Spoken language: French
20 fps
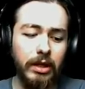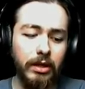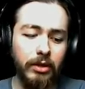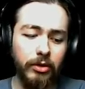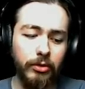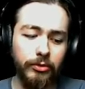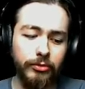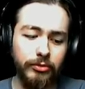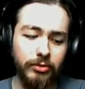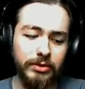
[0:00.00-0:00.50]

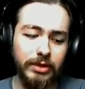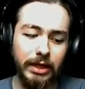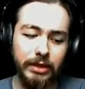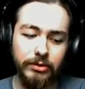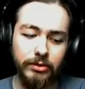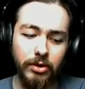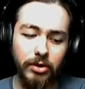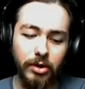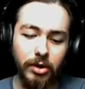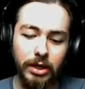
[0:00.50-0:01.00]
euh, sur
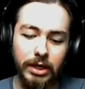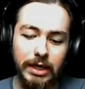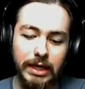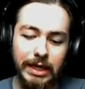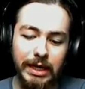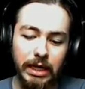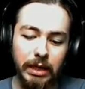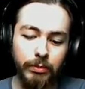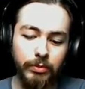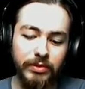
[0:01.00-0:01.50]
Draenor.
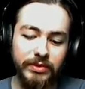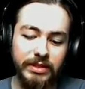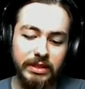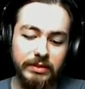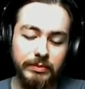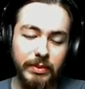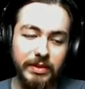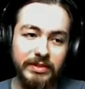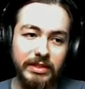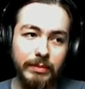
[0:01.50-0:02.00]
Et puis ce qui
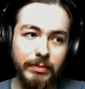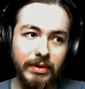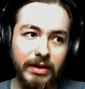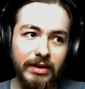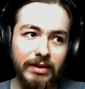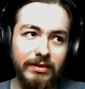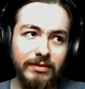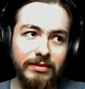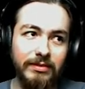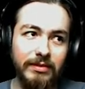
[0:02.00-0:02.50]
se passe
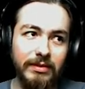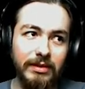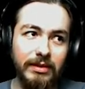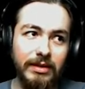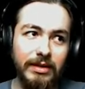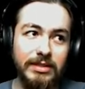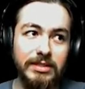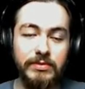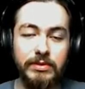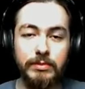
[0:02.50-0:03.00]
après, c'est
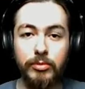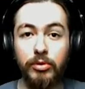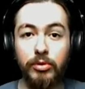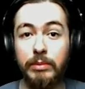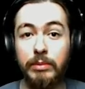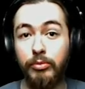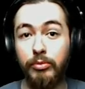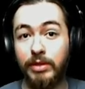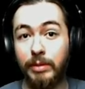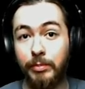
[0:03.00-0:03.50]
les événements
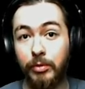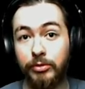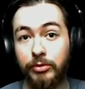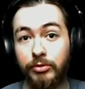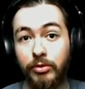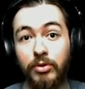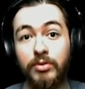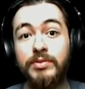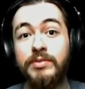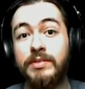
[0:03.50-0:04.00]
les plus
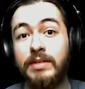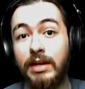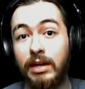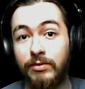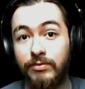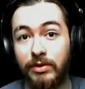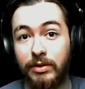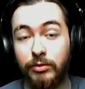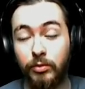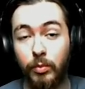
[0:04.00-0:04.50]
importants, c'est la
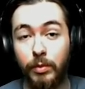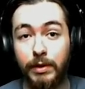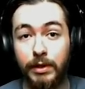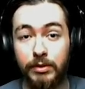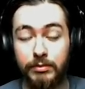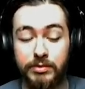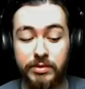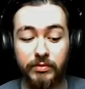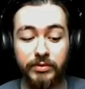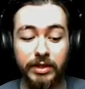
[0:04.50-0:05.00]
fin de
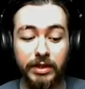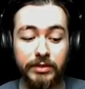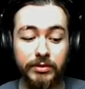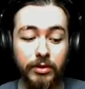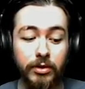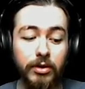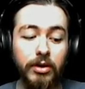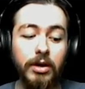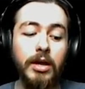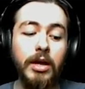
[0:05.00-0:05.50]
Warlords of
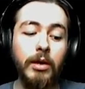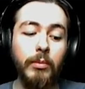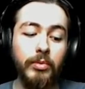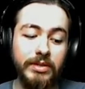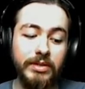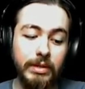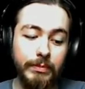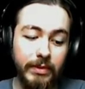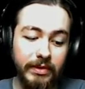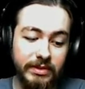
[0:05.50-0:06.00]
Draenor,
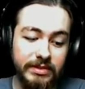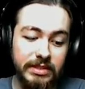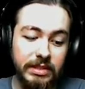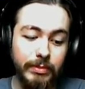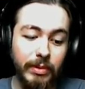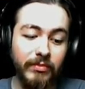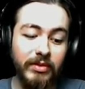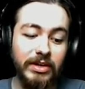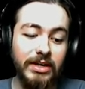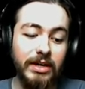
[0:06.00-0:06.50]
puisqu'elle
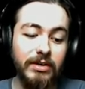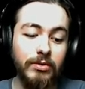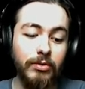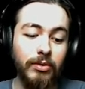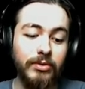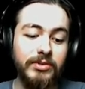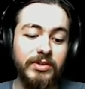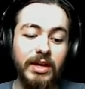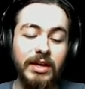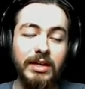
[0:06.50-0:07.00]
participe avec
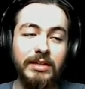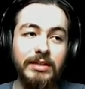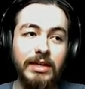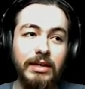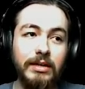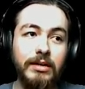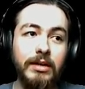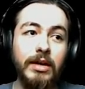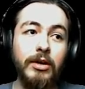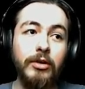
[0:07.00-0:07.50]
l'Alliance à
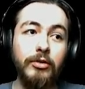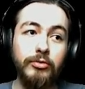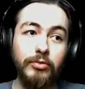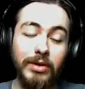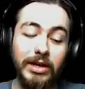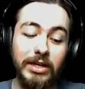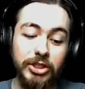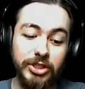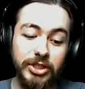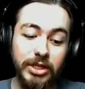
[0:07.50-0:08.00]
l'attaque sur
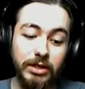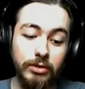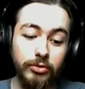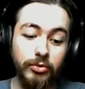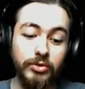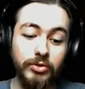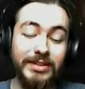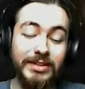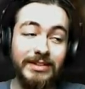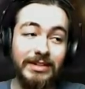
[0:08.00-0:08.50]
la jungle
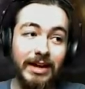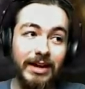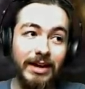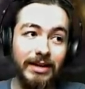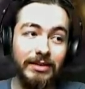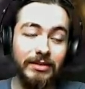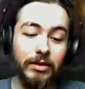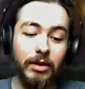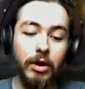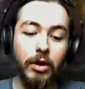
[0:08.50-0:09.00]
de
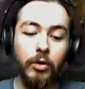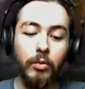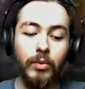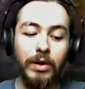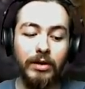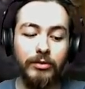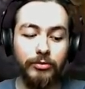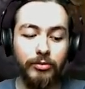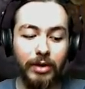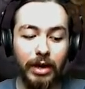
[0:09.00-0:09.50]
Tanahan, où
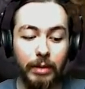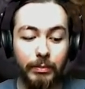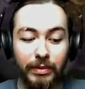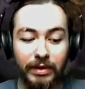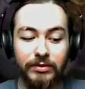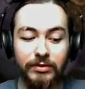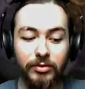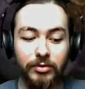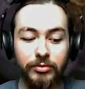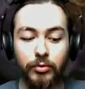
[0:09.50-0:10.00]
elle sera
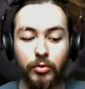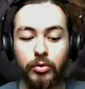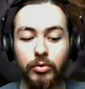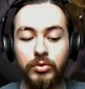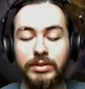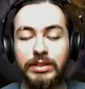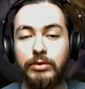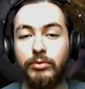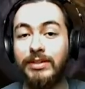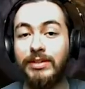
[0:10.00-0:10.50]
présente aux
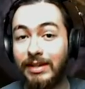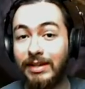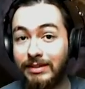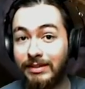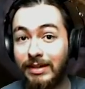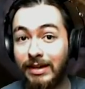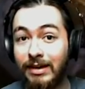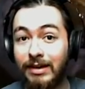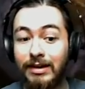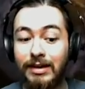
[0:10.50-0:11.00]
côtés de
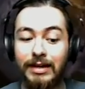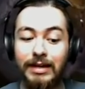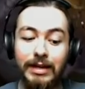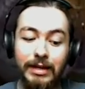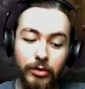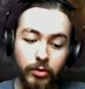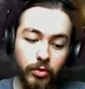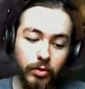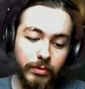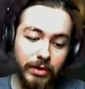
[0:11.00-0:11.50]
Khadgar
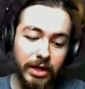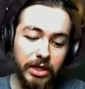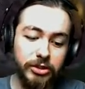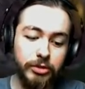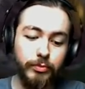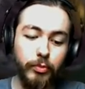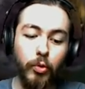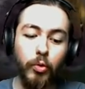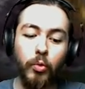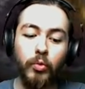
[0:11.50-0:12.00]
et Gromash
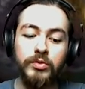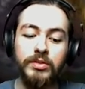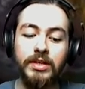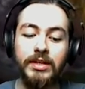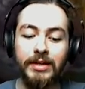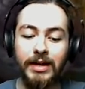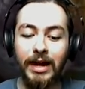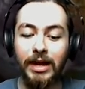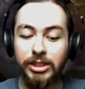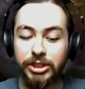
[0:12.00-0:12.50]
pour
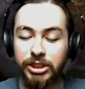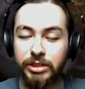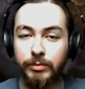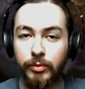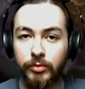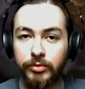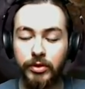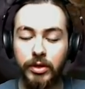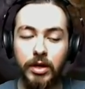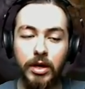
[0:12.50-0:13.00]
contrer
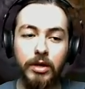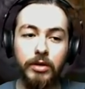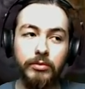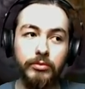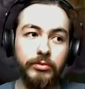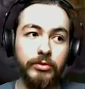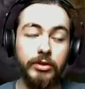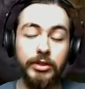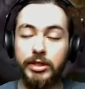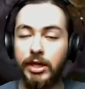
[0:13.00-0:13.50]
Archimonde,
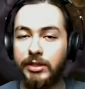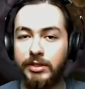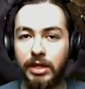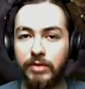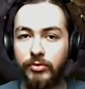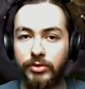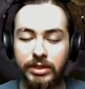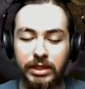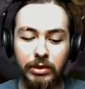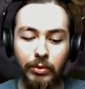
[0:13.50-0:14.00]
donc, qui a été
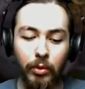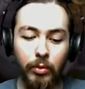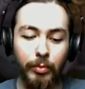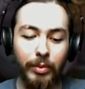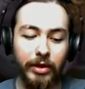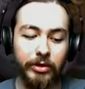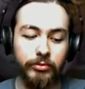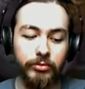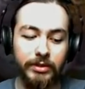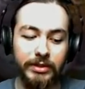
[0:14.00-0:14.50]
invoqué
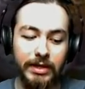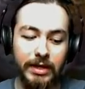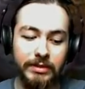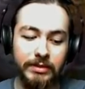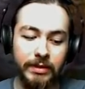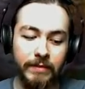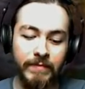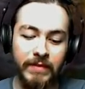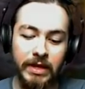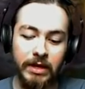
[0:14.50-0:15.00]
par
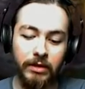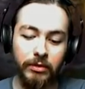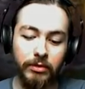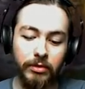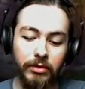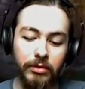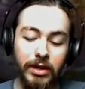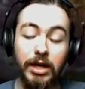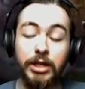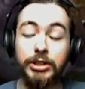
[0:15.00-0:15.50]
Gul'dan.
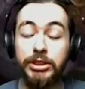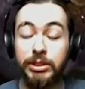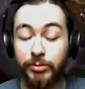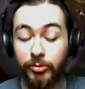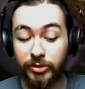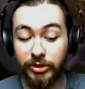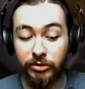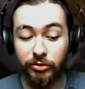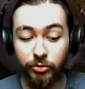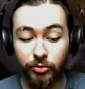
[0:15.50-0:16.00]

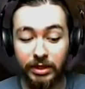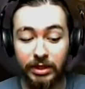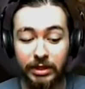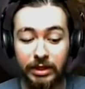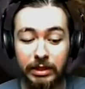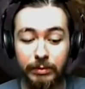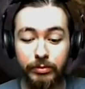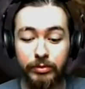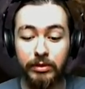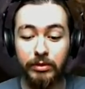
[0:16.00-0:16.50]
Archimonde est
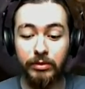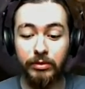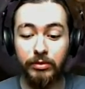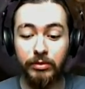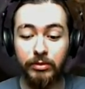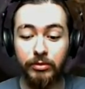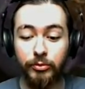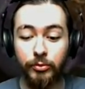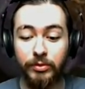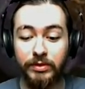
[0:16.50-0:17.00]
tué, et puis
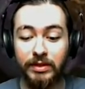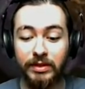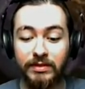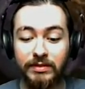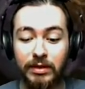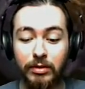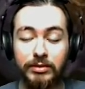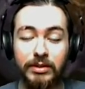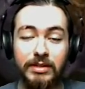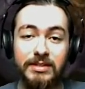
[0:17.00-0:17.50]
suite à
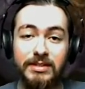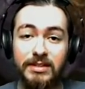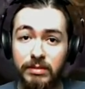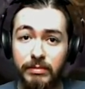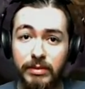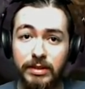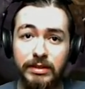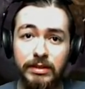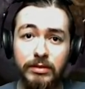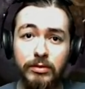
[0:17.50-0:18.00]
ça, on a une
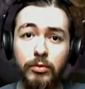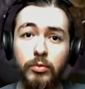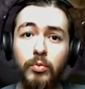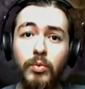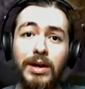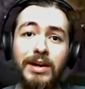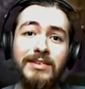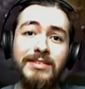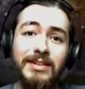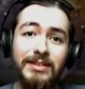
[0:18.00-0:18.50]
cinématique où
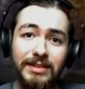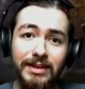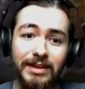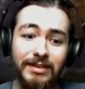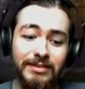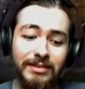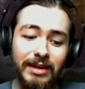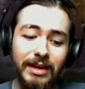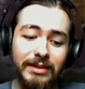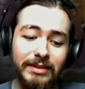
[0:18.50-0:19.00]
elle
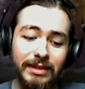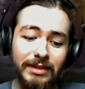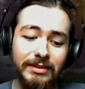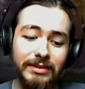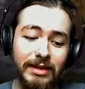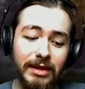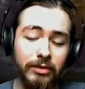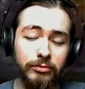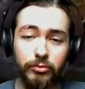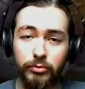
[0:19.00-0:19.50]
s'adresse à
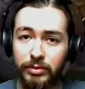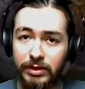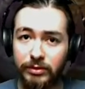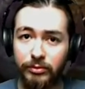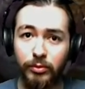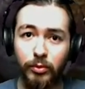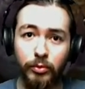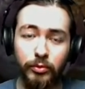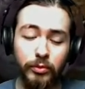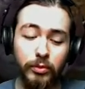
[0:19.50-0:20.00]
Khadgar donc les
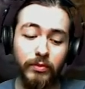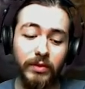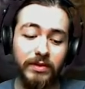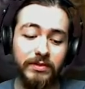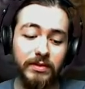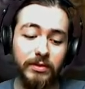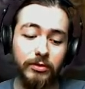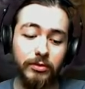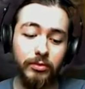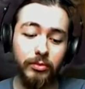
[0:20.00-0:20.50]
deux ont une
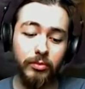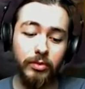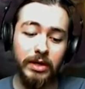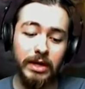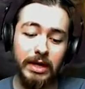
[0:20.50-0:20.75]
conversation